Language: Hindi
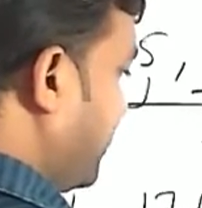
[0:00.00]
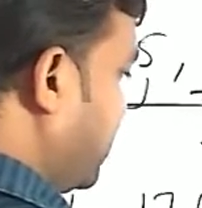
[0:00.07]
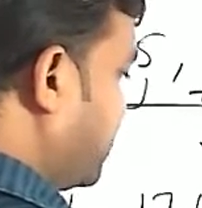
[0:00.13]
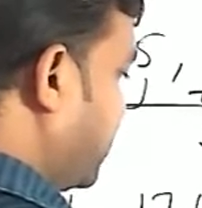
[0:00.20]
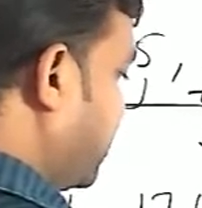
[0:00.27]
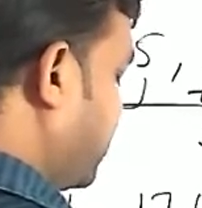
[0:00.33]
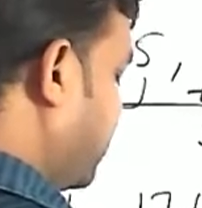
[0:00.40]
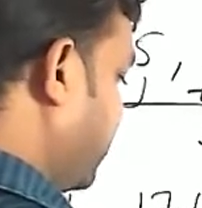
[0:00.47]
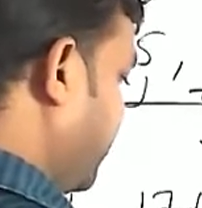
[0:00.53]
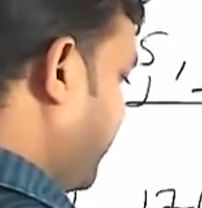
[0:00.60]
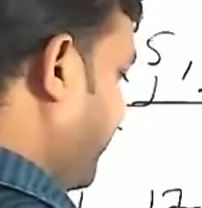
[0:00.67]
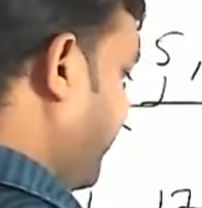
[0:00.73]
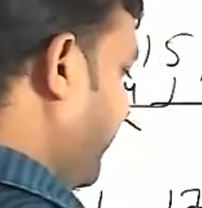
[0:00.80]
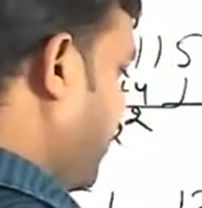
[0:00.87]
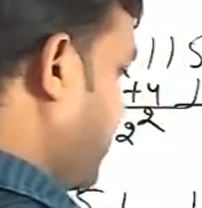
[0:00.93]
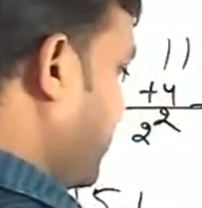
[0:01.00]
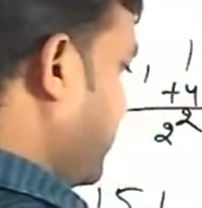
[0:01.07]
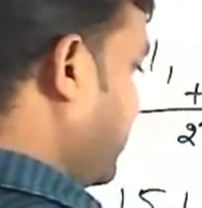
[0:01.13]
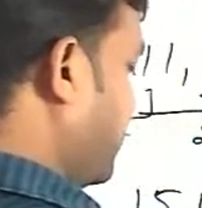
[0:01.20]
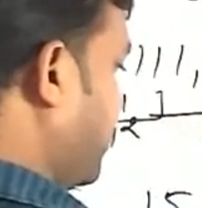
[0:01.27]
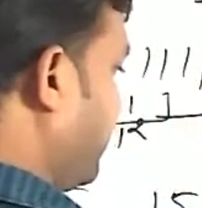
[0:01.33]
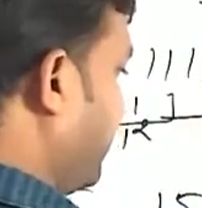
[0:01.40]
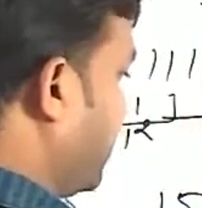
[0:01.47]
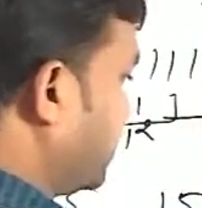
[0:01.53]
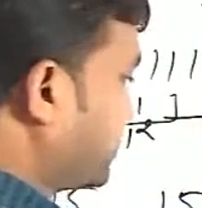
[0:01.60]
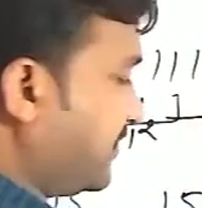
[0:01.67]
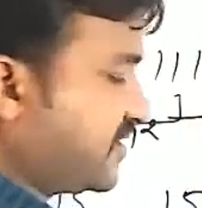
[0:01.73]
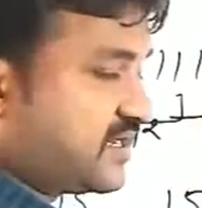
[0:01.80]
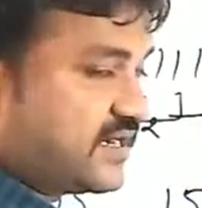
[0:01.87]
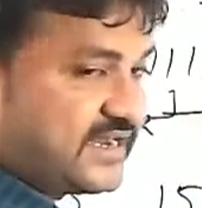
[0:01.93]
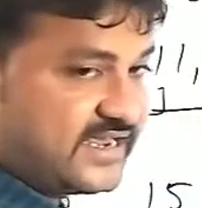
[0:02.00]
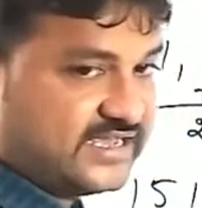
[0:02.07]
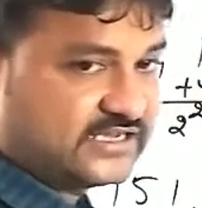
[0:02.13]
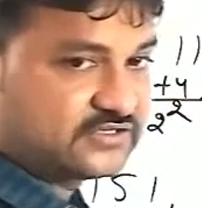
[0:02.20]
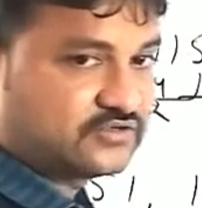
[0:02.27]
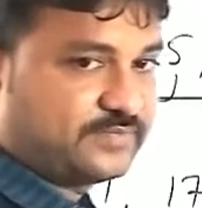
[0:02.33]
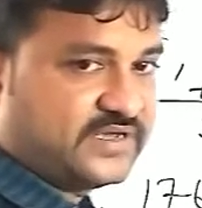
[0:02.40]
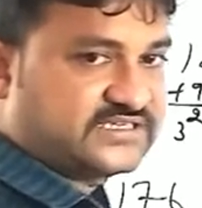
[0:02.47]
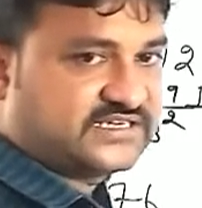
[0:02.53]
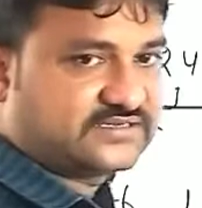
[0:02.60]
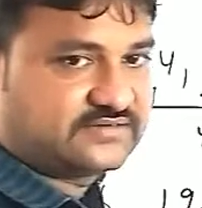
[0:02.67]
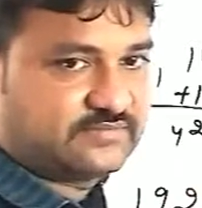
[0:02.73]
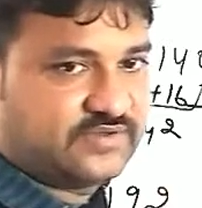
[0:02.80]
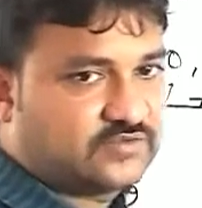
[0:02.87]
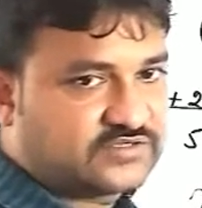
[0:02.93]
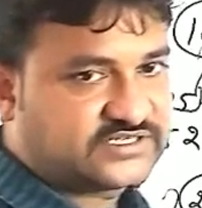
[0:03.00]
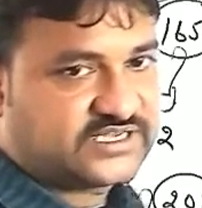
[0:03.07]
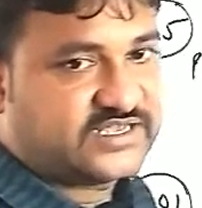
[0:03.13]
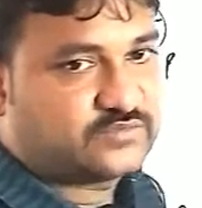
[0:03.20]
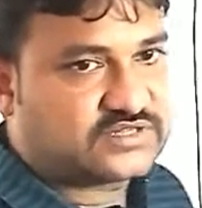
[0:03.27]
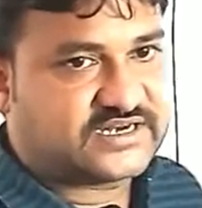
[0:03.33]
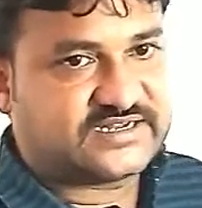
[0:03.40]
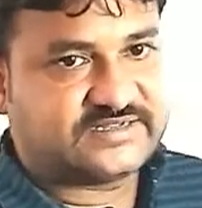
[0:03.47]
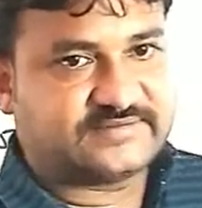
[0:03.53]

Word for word: एक सौ पैंसठ पांच का वर्ग घटाएंगे एक बिल्कुल सही